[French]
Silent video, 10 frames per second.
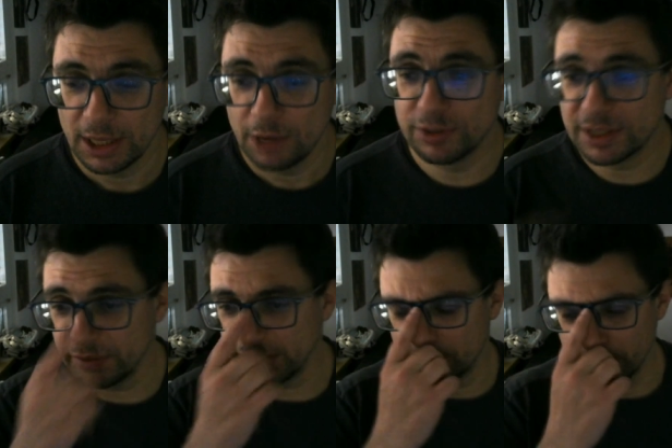Vous
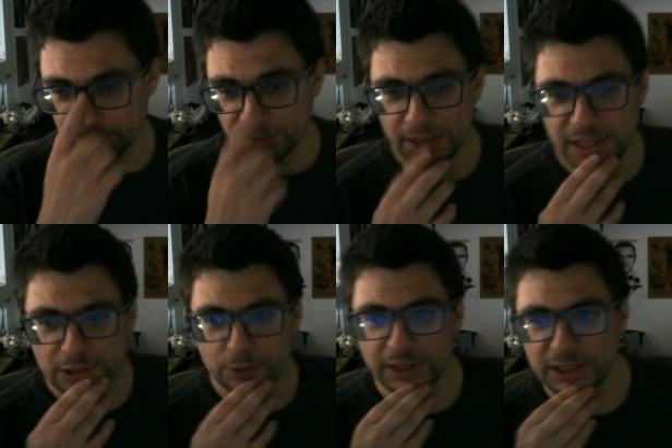savez que
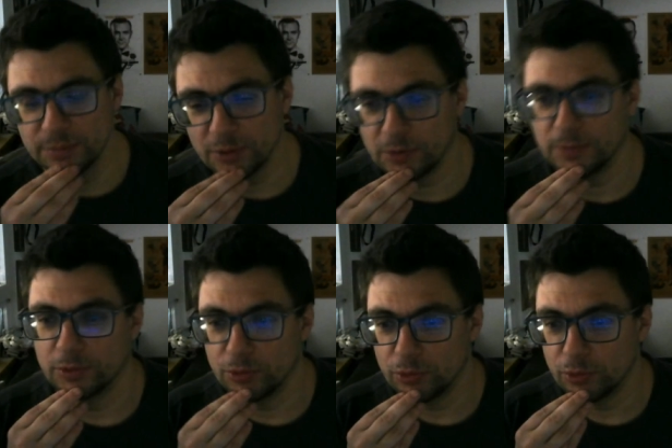historiquement,
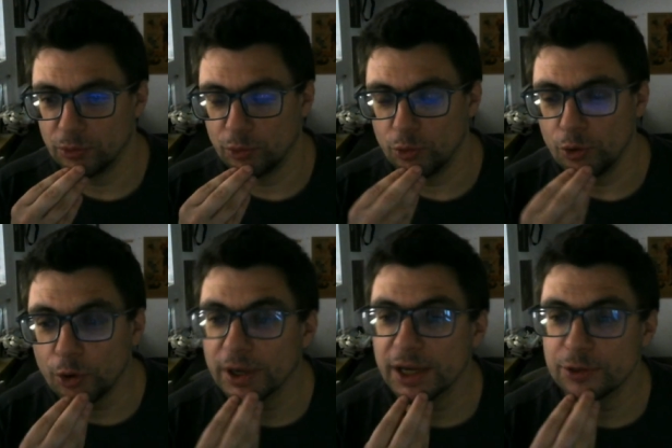euh, le
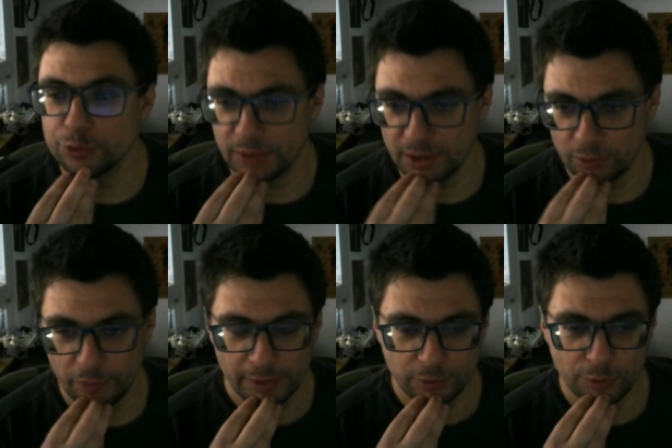langage humain, le
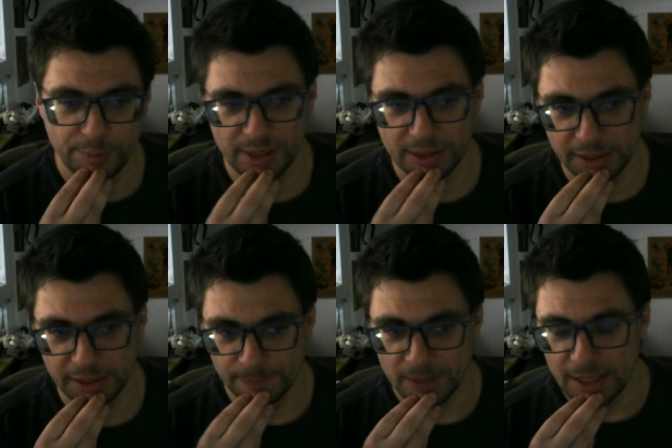fait de parler,
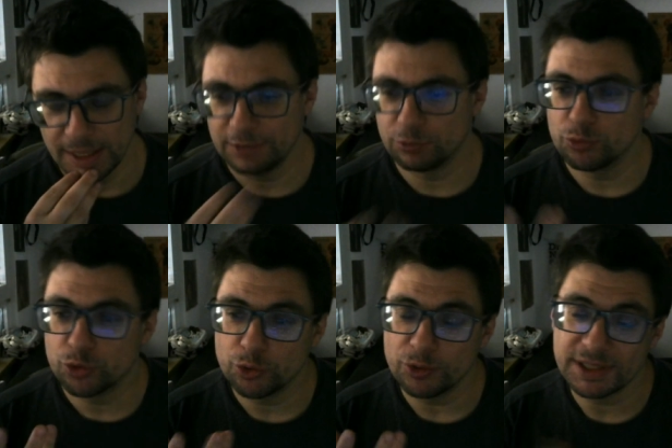est une
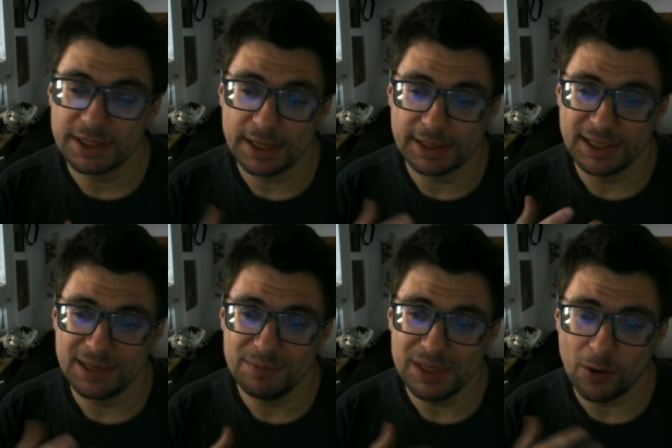chose qui a été
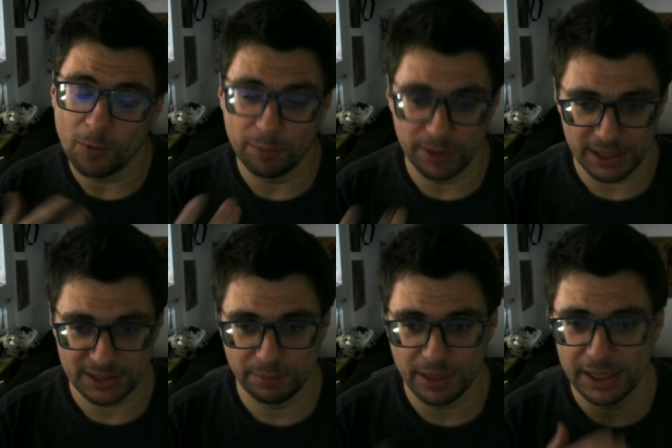mise en place
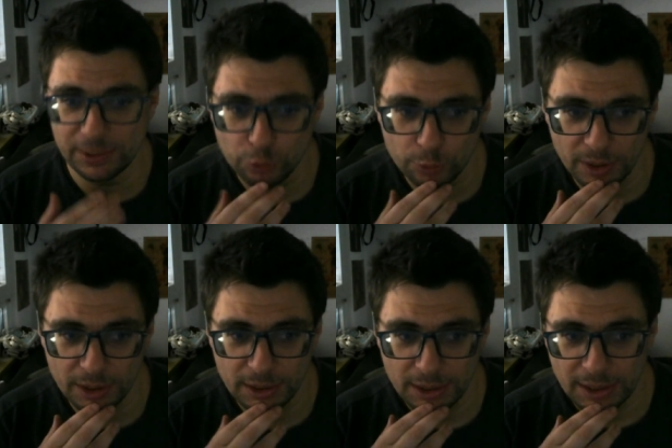par l'être humain,
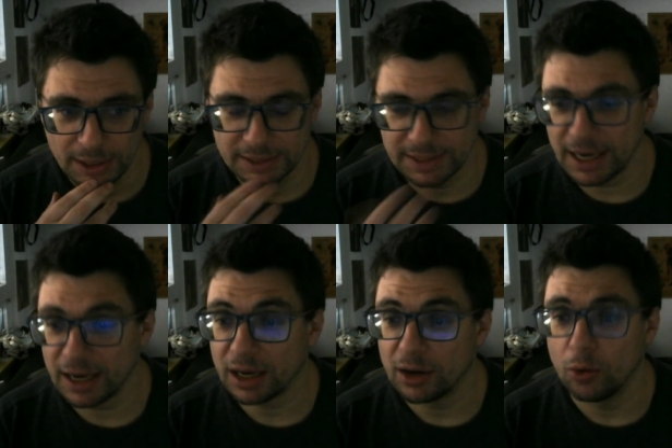
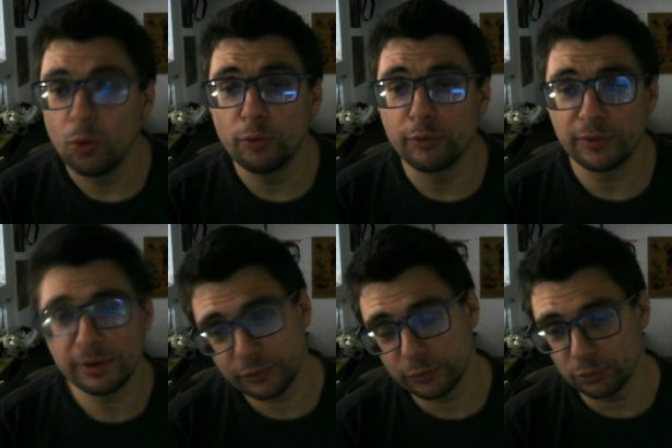car au fin
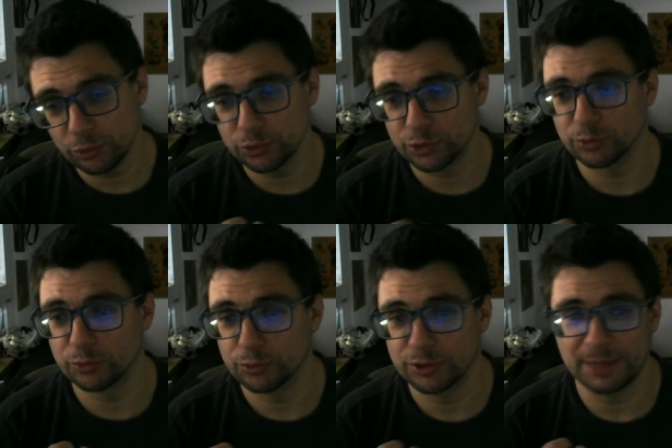fond de son,
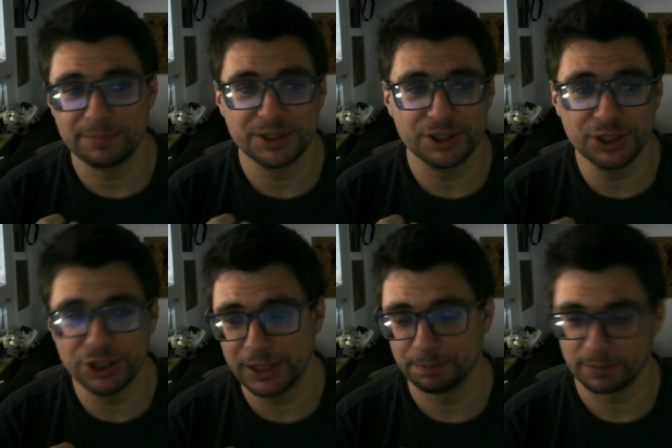sa psyché,